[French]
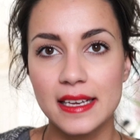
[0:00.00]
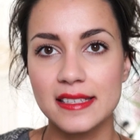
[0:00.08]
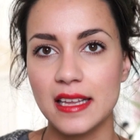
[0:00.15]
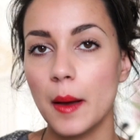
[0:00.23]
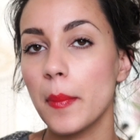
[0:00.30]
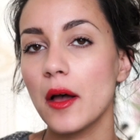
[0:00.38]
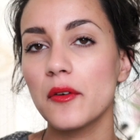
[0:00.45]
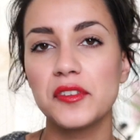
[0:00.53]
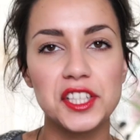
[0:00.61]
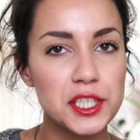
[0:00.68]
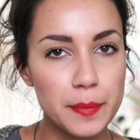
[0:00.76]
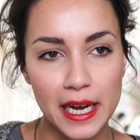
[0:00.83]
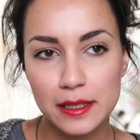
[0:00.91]
ça n'a pas fait
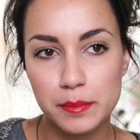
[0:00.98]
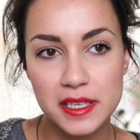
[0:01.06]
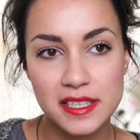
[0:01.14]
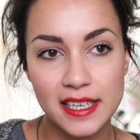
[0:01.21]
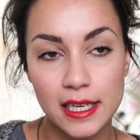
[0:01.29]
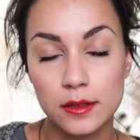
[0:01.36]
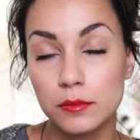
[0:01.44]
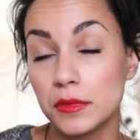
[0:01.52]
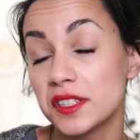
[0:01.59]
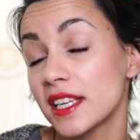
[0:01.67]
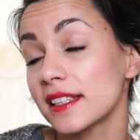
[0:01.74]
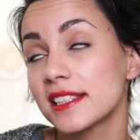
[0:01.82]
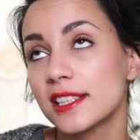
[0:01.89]
disparaître mes cernes. Mes
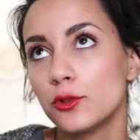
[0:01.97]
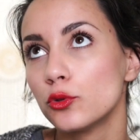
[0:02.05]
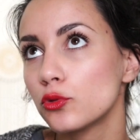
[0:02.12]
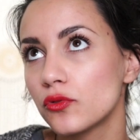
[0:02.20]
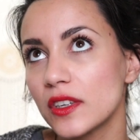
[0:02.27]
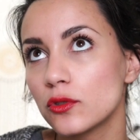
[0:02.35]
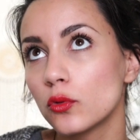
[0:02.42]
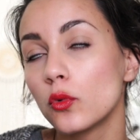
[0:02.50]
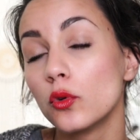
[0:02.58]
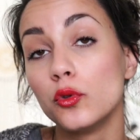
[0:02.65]
cernes qui de toute façon